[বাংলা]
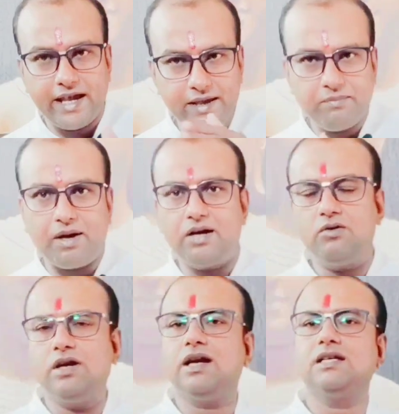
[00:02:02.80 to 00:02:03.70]
এই
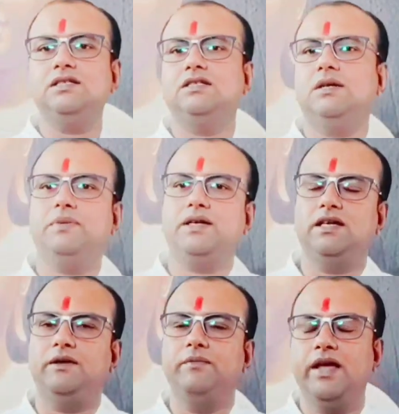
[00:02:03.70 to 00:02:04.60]
বারোটা রাশির
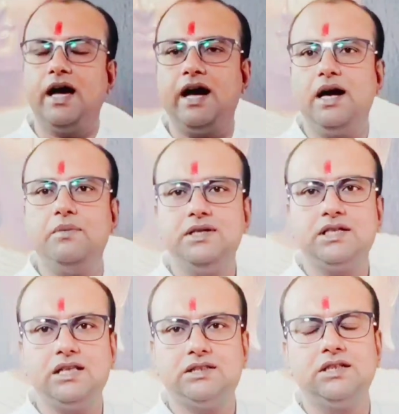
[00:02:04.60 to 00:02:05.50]
সাপেক্ষে আগামী
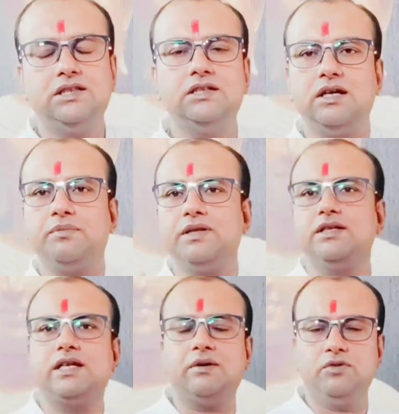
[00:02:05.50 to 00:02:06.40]
সাতটি দিন
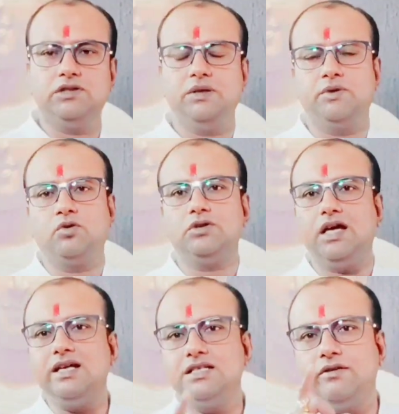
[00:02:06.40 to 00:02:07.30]
আপনাদের কেমন যাবে
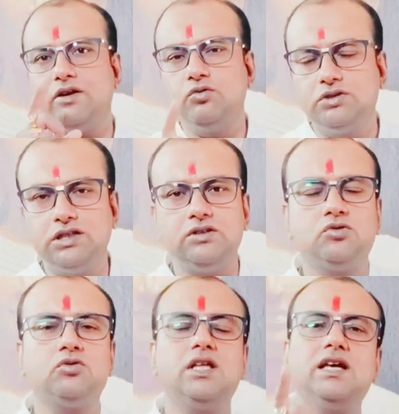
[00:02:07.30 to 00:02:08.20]
কোথায় যাওয়া উচিত
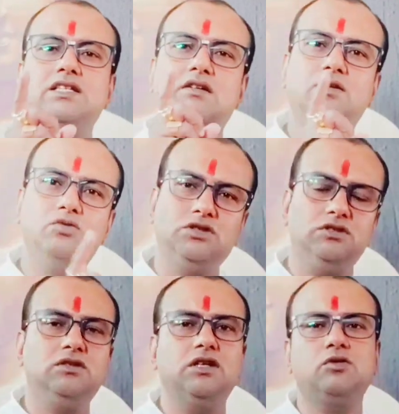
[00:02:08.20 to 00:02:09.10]
কোথায় যাওয়া
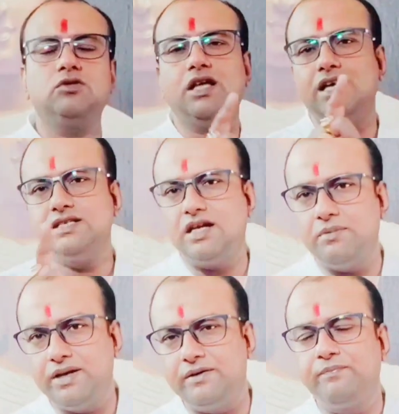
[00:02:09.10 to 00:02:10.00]
উচিত নয় কোথায়
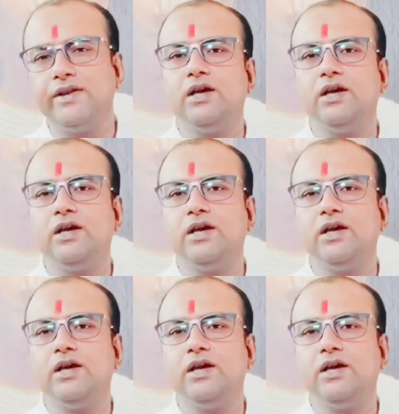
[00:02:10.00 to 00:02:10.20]
যাবেন